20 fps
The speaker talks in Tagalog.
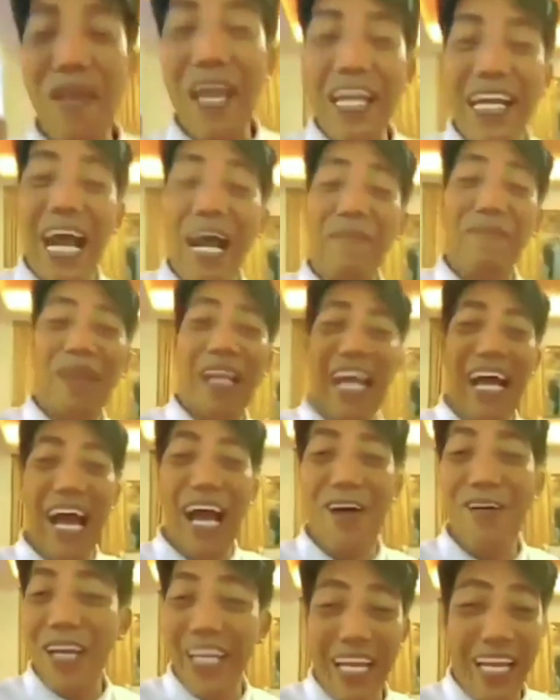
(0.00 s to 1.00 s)
may copy lang
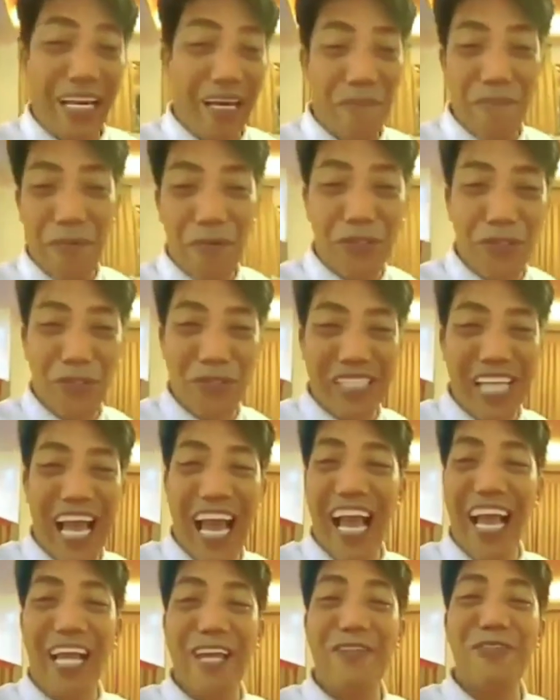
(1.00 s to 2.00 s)
ako, i-repost ko
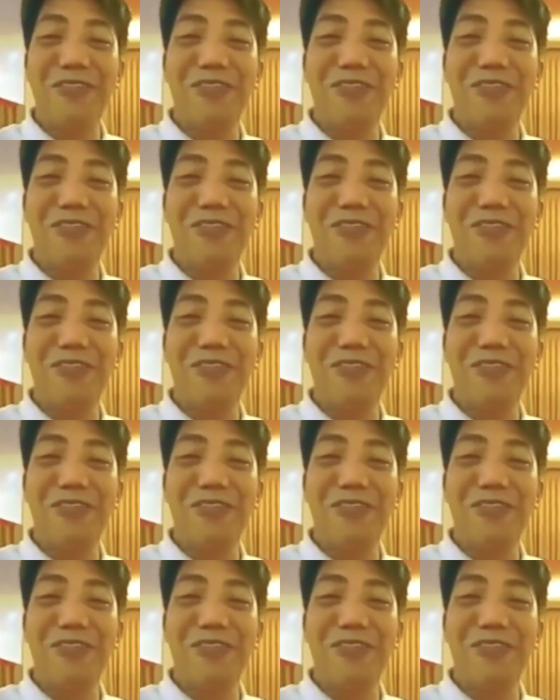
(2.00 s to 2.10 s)
sa aking